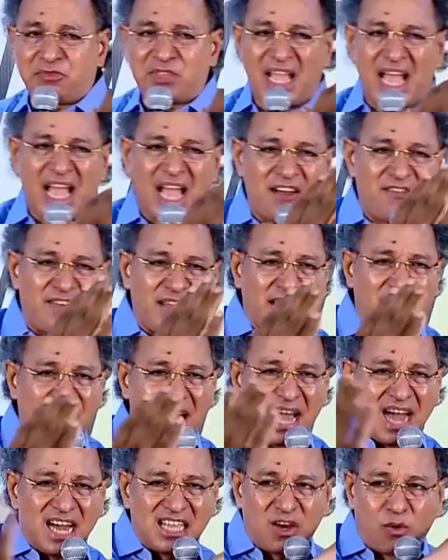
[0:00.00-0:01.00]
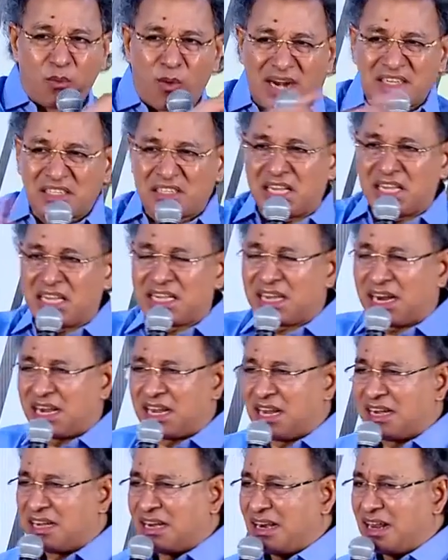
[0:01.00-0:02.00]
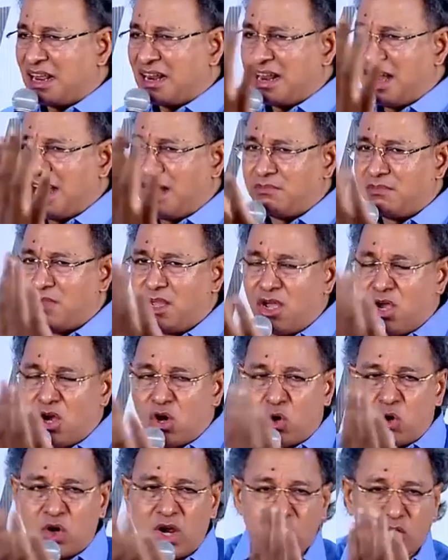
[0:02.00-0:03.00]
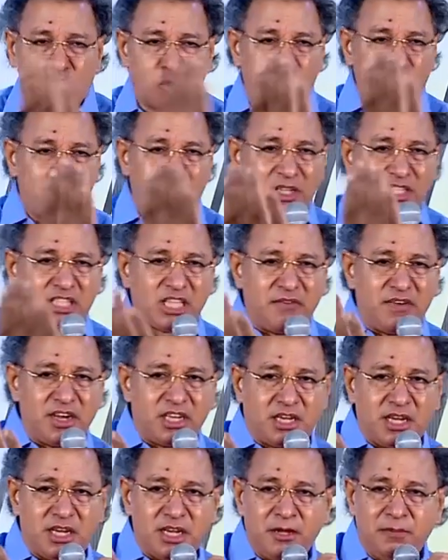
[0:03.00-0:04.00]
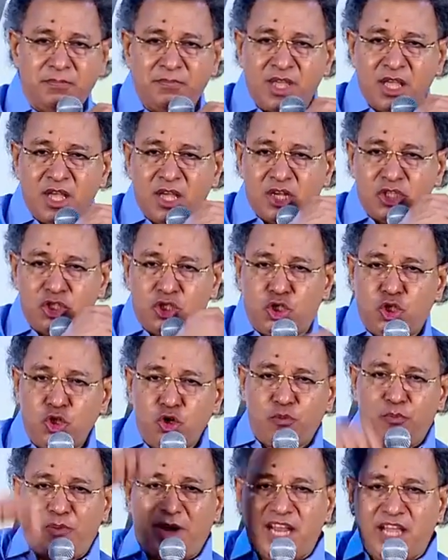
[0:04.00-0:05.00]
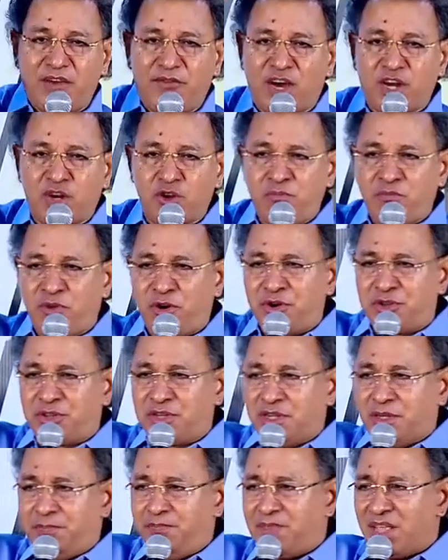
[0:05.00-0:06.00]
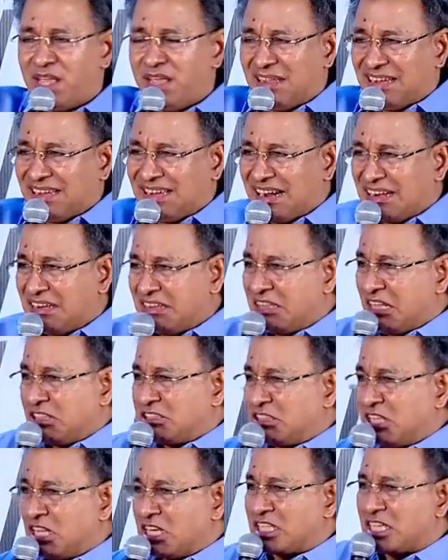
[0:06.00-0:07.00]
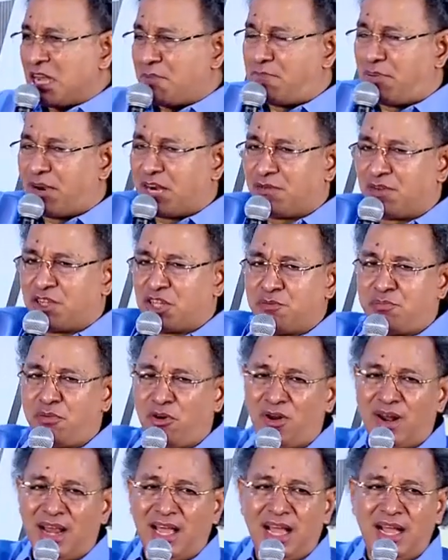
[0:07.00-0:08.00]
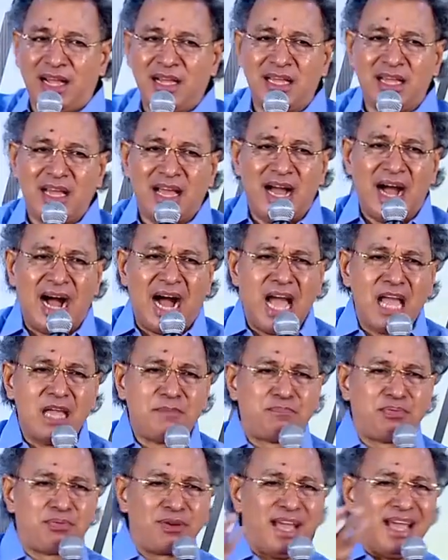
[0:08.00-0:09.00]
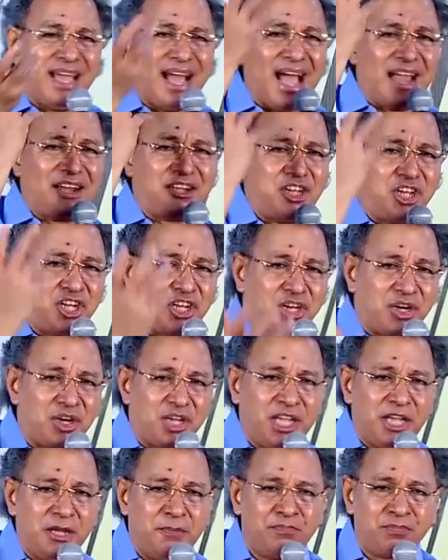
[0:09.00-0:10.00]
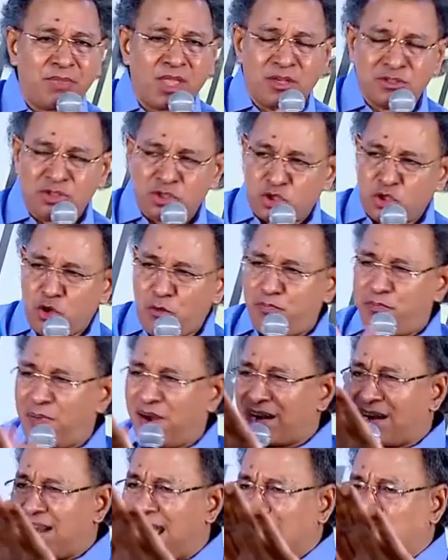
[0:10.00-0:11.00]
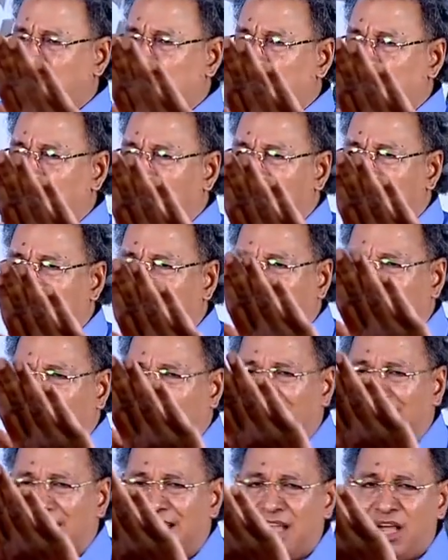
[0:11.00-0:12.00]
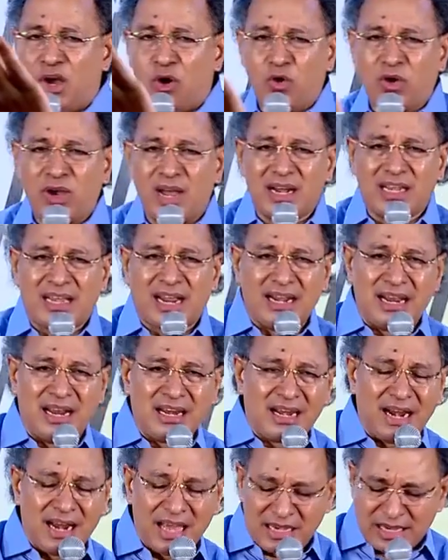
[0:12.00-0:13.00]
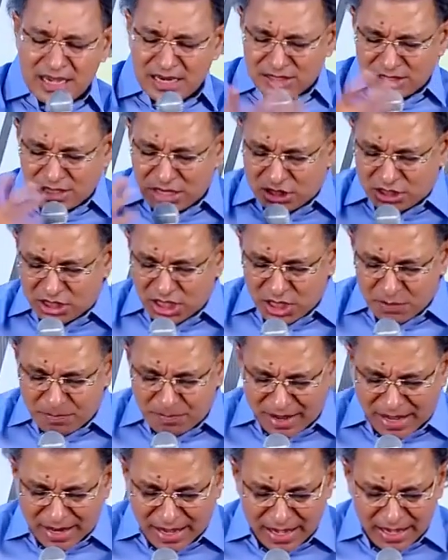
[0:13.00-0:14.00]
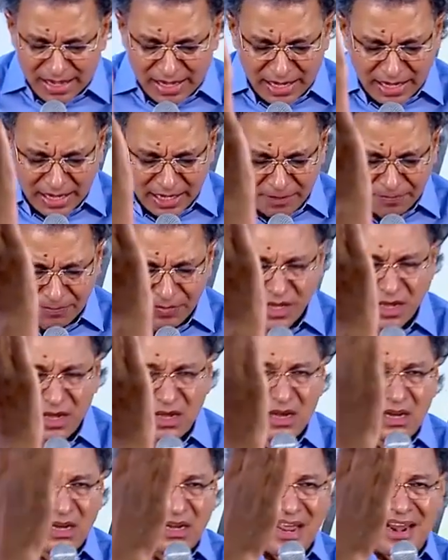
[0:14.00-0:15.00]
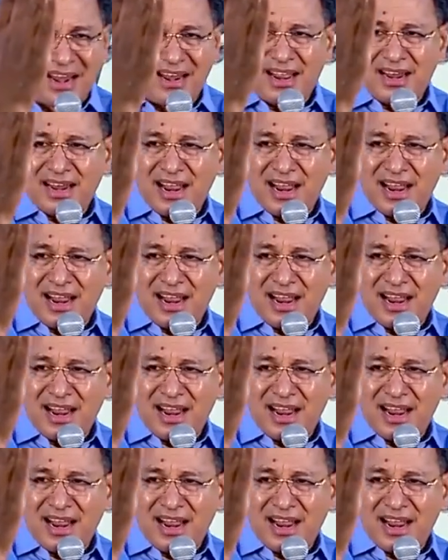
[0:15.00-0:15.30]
தேவையில்லாத வட்டி கடன்கள் எல்லாம் உங்கள் குடும்பத்தை விட்டு ஜூபிலி வரும்போது எழுதி தீர்க்கப்படுவது போல ஐ பிரே ஐ டிக்ரி சூப்பர் நேச்சுரலாக உங்கள் கடன்களை கர்த்தர் தீர்ப்பாராக நல்ல